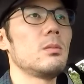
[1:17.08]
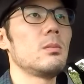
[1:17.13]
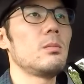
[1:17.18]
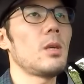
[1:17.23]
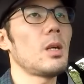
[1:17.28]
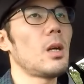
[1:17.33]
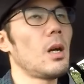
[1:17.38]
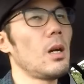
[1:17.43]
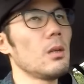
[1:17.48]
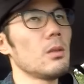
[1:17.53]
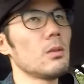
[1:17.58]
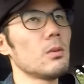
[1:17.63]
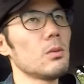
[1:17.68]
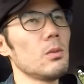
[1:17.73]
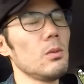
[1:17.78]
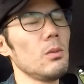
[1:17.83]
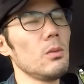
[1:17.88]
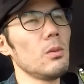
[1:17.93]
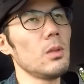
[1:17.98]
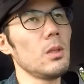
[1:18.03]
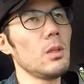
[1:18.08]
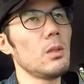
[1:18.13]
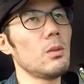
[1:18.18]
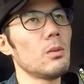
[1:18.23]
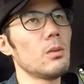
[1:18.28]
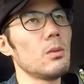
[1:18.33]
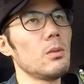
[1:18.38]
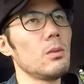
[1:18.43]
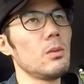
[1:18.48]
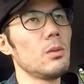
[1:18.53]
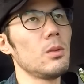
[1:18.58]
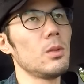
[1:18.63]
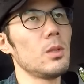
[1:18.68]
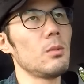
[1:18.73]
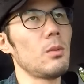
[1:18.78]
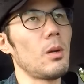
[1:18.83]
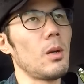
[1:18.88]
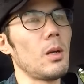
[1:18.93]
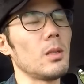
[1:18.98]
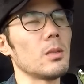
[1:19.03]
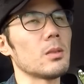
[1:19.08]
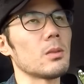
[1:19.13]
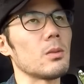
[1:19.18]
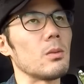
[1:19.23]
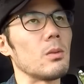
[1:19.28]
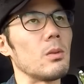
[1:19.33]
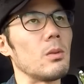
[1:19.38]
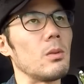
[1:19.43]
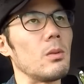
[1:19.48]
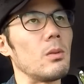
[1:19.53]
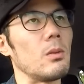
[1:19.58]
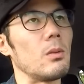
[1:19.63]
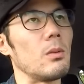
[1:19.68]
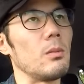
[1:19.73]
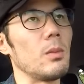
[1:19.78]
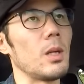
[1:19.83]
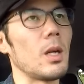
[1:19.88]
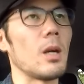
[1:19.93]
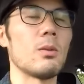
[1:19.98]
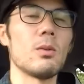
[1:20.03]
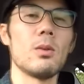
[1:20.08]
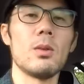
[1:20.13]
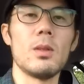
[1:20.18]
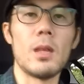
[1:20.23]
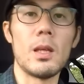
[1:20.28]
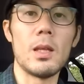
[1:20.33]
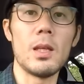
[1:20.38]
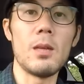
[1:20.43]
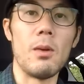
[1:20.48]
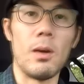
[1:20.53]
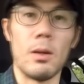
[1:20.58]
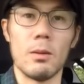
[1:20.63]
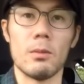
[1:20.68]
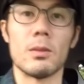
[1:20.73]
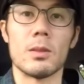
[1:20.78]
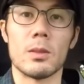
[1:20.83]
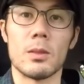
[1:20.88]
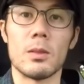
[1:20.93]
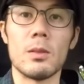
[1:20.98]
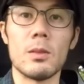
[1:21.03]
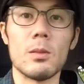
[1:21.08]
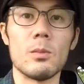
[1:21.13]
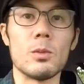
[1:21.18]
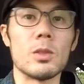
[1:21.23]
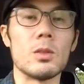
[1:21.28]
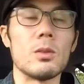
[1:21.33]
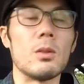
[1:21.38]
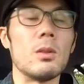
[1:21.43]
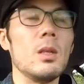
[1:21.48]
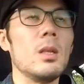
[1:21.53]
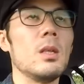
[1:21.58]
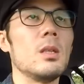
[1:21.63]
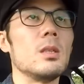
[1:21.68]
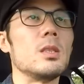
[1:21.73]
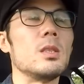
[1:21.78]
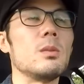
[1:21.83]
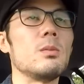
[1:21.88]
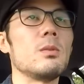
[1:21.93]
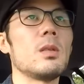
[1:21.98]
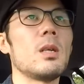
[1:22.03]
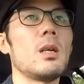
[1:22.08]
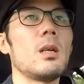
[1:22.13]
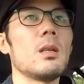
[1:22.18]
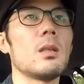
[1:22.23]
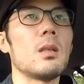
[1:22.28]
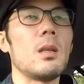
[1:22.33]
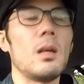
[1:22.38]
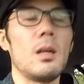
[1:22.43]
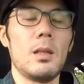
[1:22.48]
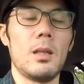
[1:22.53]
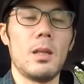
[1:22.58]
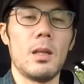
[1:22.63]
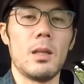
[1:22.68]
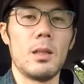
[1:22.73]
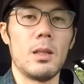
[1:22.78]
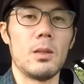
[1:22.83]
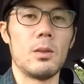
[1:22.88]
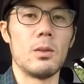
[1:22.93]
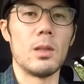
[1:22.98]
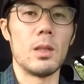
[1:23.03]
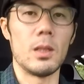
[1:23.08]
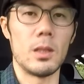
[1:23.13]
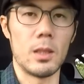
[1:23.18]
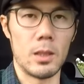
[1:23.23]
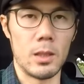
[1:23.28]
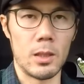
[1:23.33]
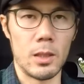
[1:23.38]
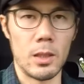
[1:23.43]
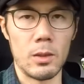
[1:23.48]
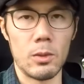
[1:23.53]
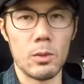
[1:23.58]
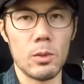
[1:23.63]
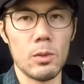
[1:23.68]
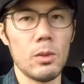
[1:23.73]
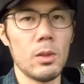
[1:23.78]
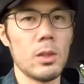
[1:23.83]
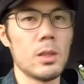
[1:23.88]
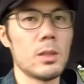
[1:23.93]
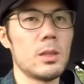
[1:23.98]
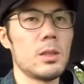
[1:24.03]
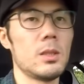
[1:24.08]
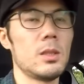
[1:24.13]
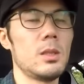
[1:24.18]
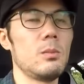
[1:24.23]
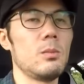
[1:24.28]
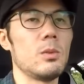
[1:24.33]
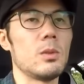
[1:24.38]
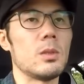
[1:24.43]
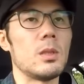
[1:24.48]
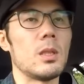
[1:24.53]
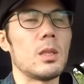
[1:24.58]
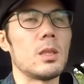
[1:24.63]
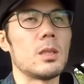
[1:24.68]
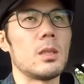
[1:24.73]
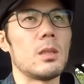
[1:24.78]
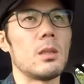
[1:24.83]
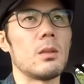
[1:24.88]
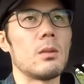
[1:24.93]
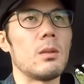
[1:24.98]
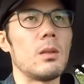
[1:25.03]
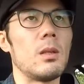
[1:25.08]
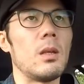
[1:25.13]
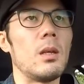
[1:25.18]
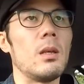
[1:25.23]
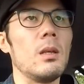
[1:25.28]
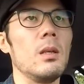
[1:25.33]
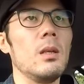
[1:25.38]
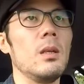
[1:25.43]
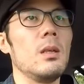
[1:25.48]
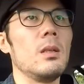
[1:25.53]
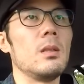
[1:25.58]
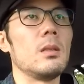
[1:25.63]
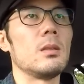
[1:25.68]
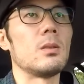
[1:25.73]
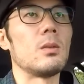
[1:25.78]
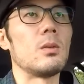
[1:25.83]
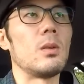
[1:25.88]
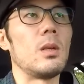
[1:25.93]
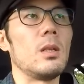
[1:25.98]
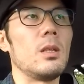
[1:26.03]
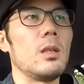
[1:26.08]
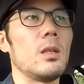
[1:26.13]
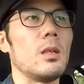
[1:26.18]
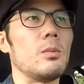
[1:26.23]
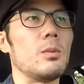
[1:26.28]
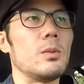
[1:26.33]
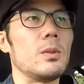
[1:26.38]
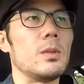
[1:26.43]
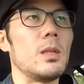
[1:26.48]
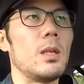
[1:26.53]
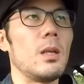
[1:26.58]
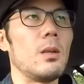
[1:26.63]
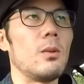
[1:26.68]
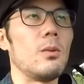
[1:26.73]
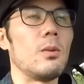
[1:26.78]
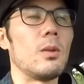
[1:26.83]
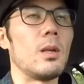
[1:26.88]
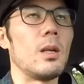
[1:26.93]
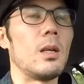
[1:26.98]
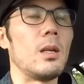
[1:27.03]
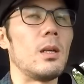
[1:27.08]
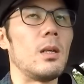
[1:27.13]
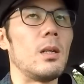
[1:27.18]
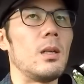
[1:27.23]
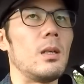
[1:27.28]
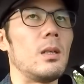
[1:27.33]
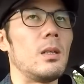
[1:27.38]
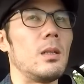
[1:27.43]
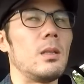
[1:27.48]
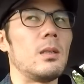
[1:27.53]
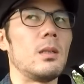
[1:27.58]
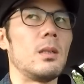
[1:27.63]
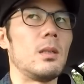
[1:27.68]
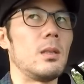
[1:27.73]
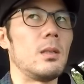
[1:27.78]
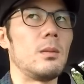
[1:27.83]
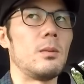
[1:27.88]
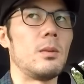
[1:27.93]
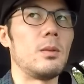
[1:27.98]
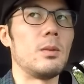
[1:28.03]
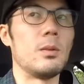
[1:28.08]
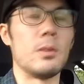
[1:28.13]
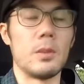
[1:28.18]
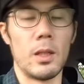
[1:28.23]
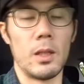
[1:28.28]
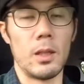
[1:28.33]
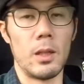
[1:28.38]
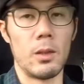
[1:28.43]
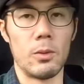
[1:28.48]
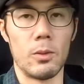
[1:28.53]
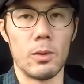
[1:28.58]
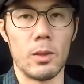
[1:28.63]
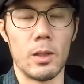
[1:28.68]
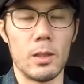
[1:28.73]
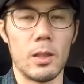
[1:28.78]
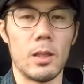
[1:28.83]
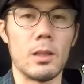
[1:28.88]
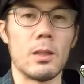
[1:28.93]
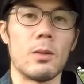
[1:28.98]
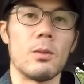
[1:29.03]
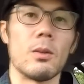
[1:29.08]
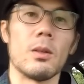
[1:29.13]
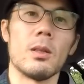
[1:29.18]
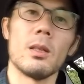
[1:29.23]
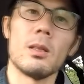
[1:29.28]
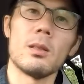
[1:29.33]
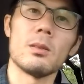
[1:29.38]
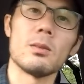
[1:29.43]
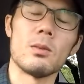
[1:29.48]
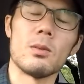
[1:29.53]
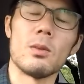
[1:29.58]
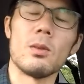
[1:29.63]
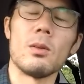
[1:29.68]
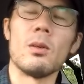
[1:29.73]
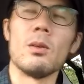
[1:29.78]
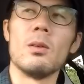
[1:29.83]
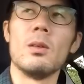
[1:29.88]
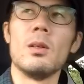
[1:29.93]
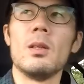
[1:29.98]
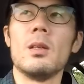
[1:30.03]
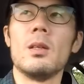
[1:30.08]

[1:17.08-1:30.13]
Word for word: まあ、格闘技というよりはその、まあ、格闘技的ではあるんですけどねもちろん自分があって相手がないと成り立たないこれは決して人物だけじゃなくてその相手が仏であろうが風景だろうが何だろうがねその